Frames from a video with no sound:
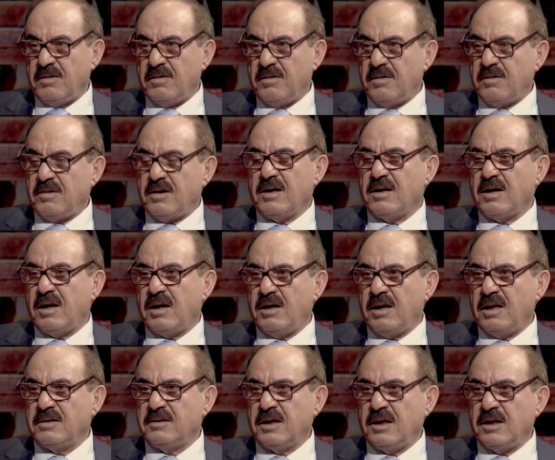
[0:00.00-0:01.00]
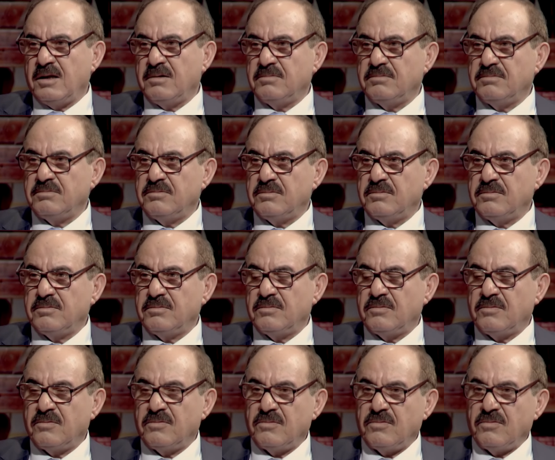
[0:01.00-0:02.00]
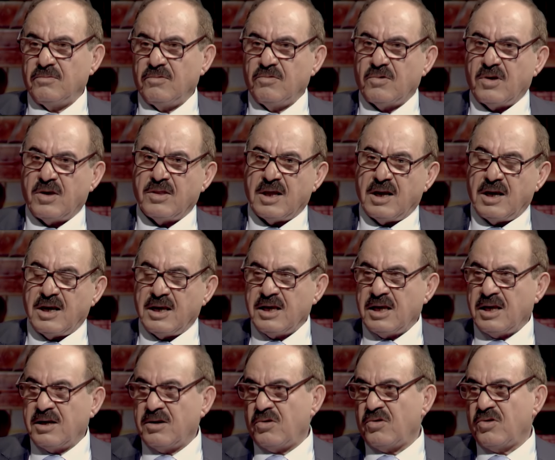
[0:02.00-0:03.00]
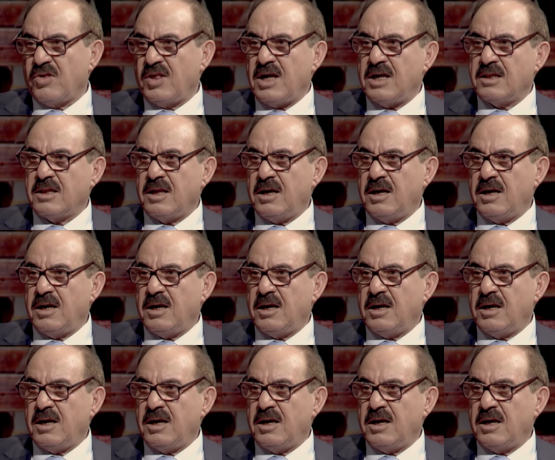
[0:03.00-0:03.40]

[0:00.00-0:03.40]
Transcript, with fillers: رحنا لندن وإذا لقينا قضاة